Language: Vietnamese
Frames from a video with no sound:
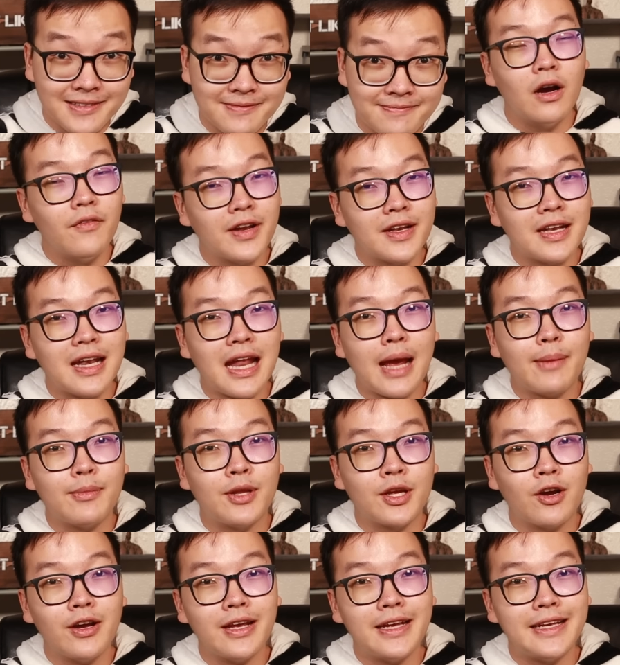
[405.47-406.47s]
Ở Việt Nam
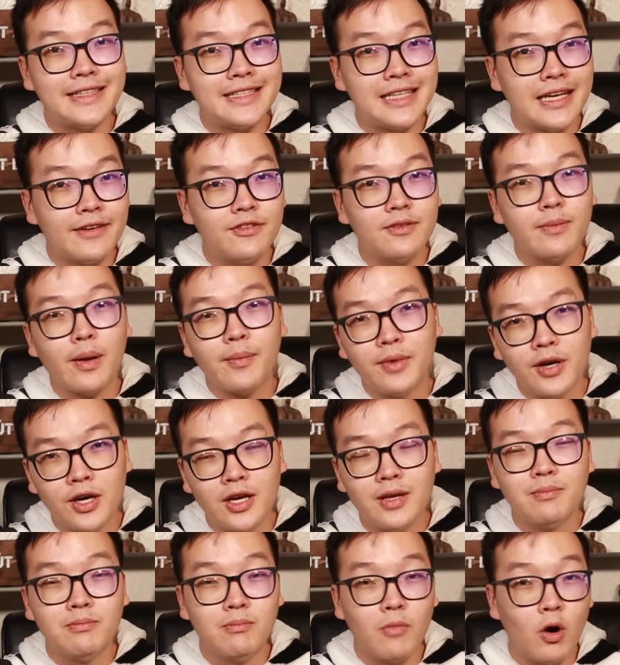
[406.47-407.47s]
thì có ETF
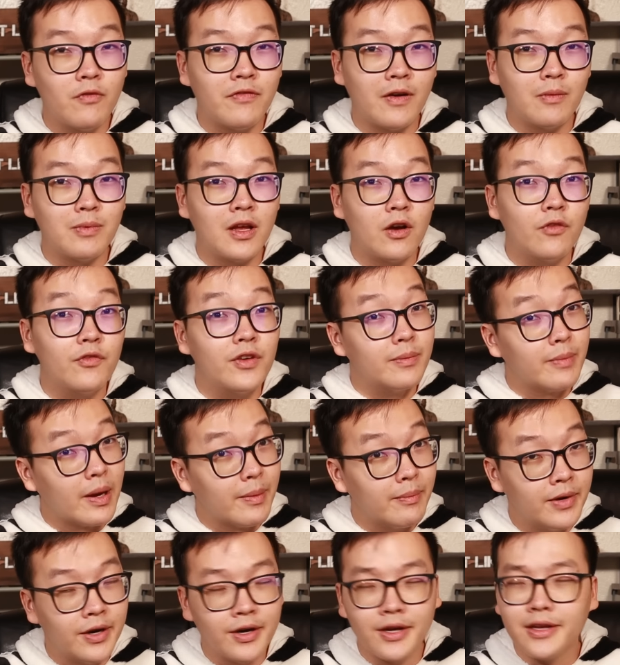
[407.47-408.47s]
VN30, mô phỏng theo
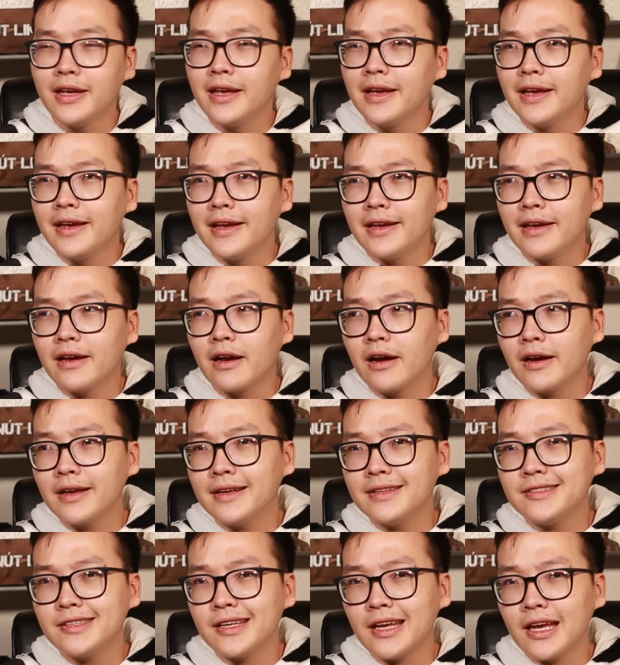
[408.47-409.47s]
VN30, uh,
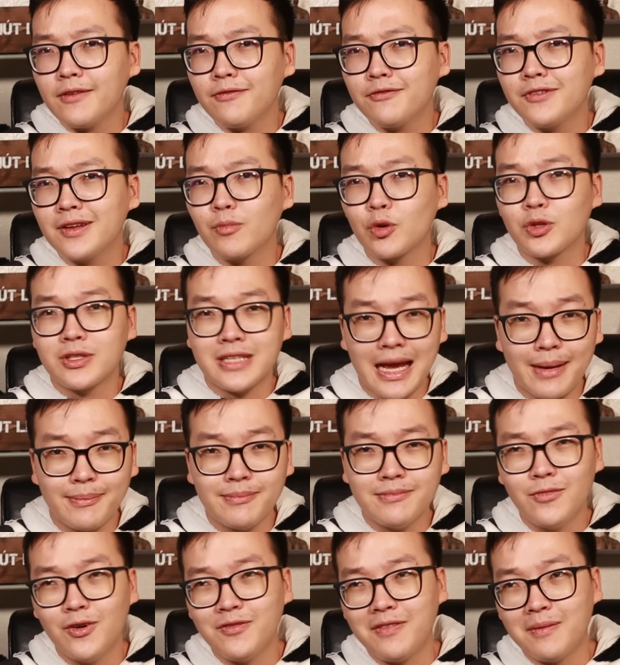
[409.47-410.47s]
ETF
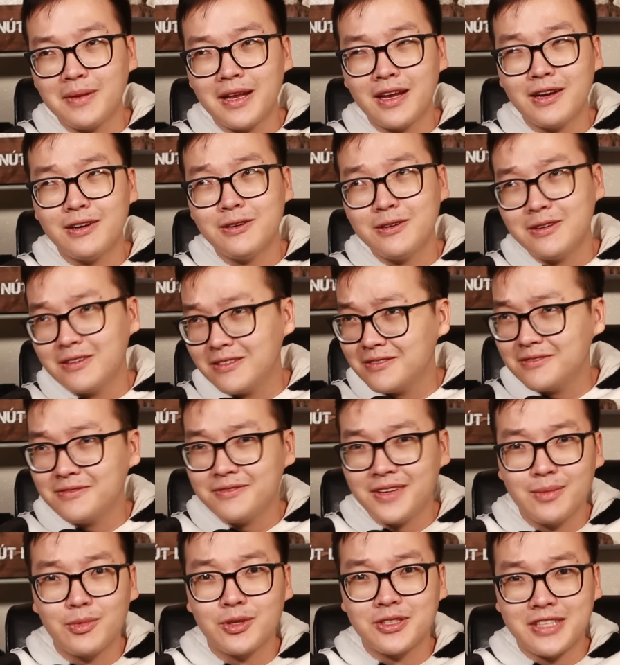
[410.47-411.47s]
VN100, mô phỏng theo
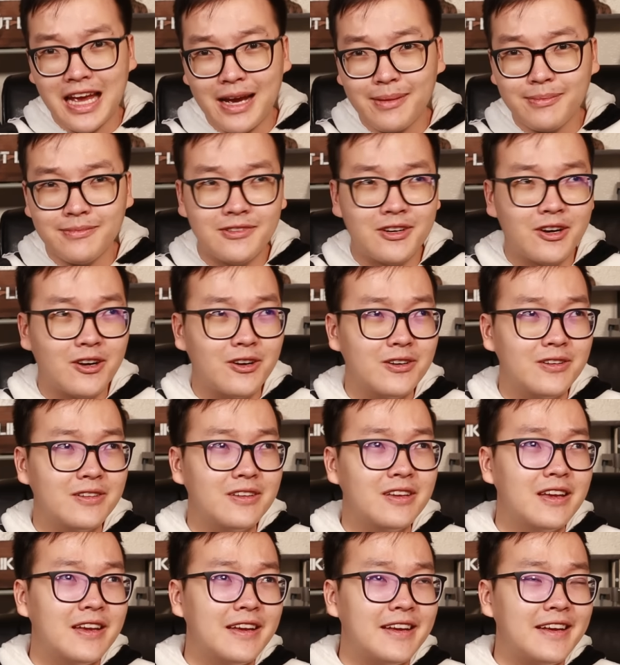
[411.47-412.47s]
VN100
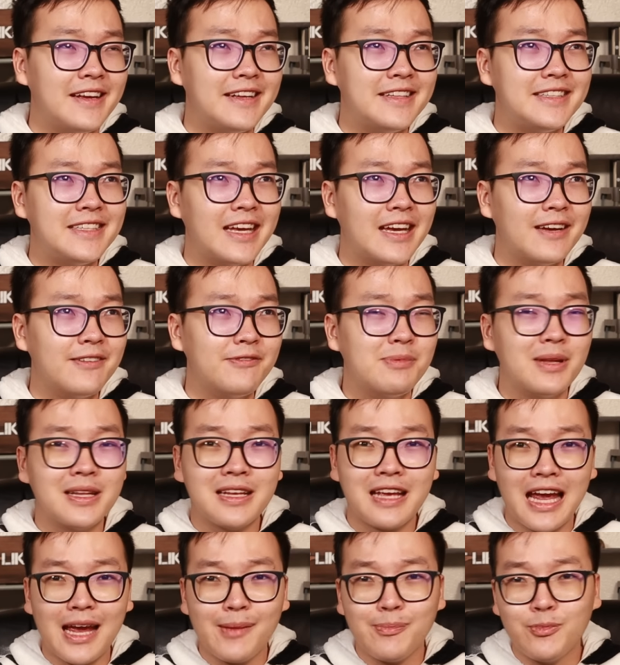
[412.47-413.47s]
rồi ETF
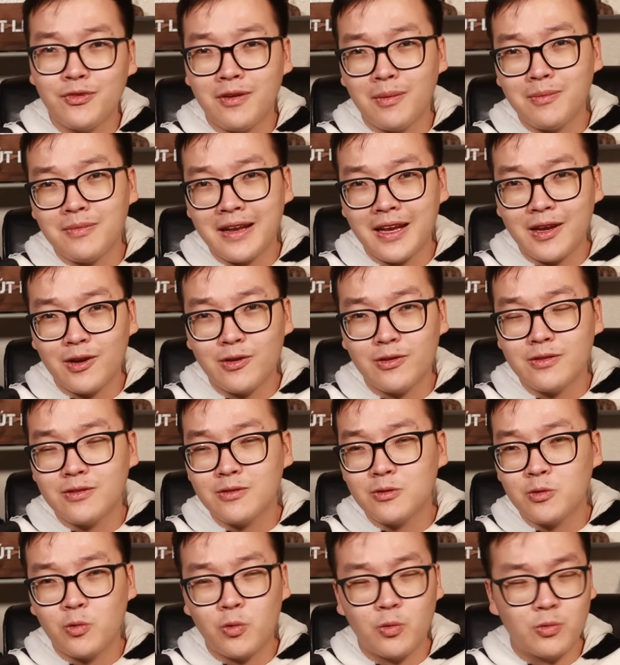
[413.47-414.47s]
Midcap mô phỏng
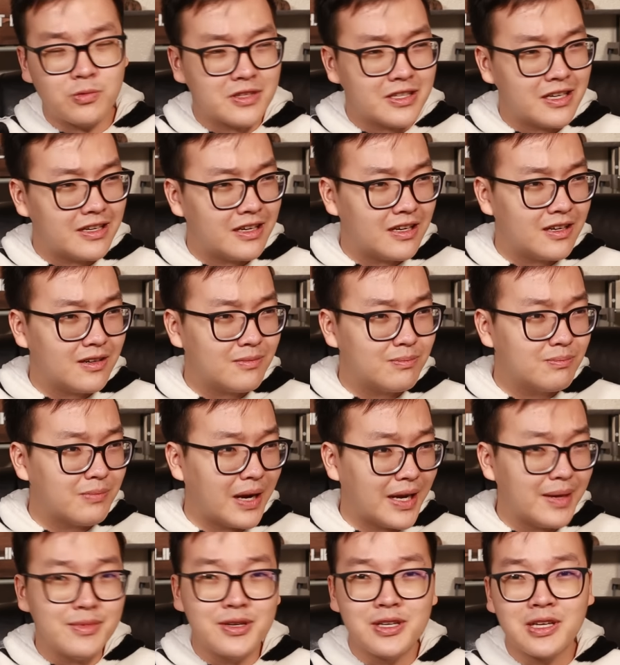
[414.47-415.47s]
theo uh, ờ,
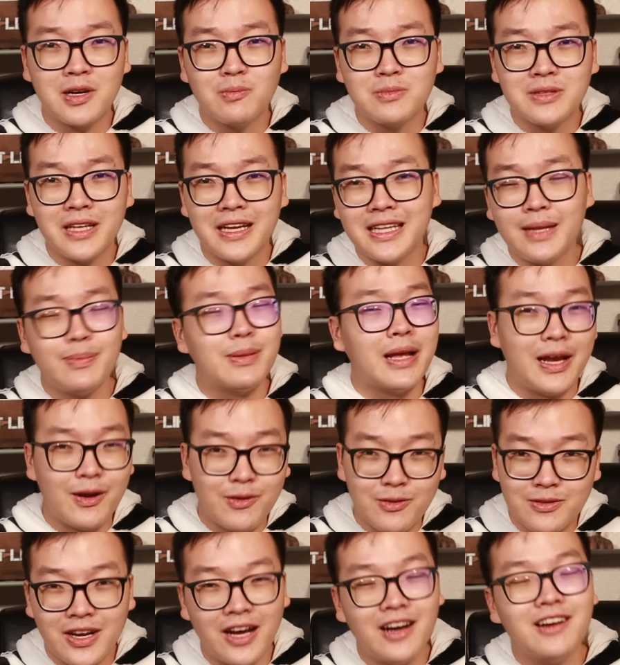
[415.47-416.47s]
70 công ty tiếp
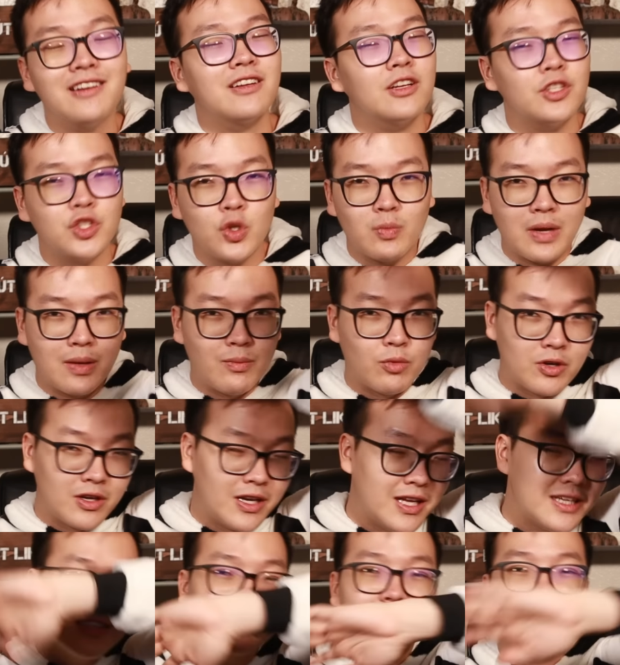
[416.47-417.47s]
theo đó nói chung là một
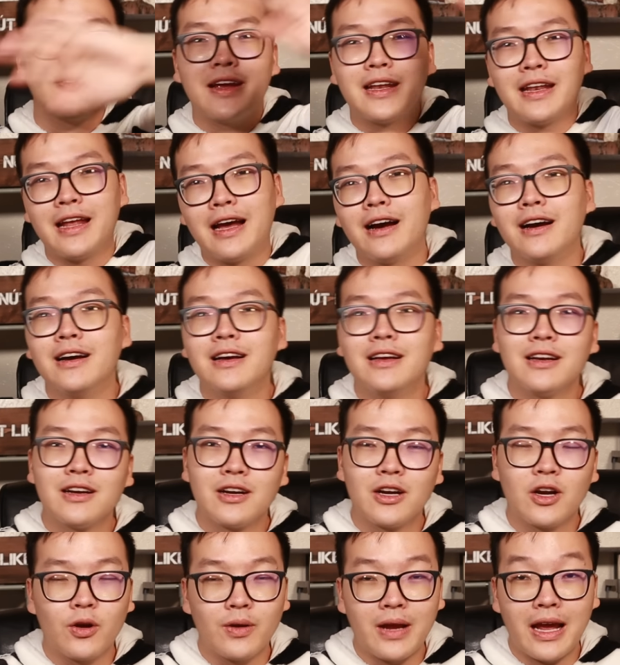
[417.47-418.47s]
list như vậy nào
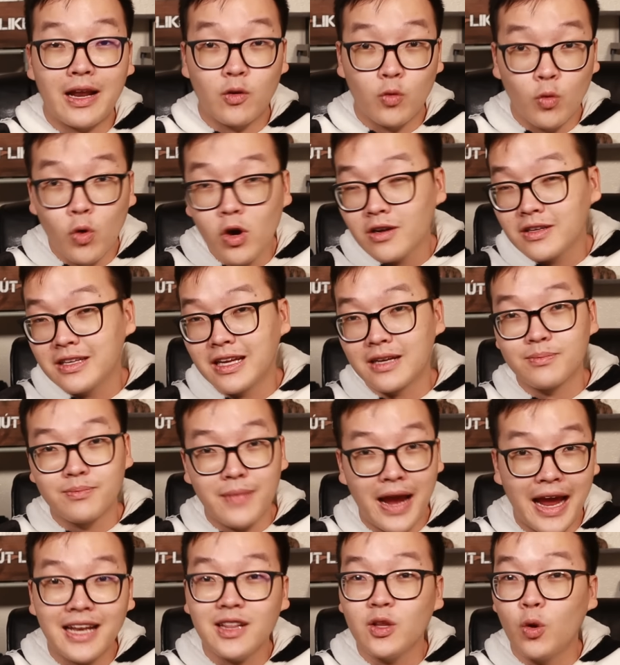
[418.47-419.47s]
rồi Hàn Quốc, Nhật
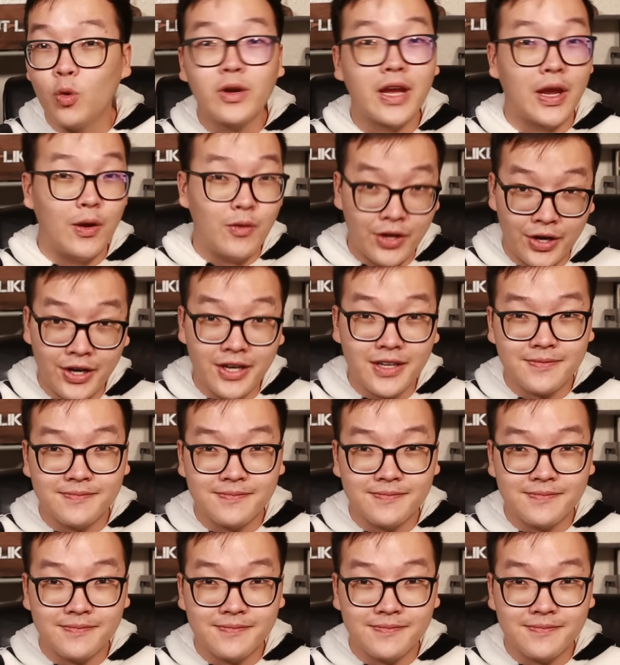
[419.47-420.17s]
Bản đủ kiểu nữa.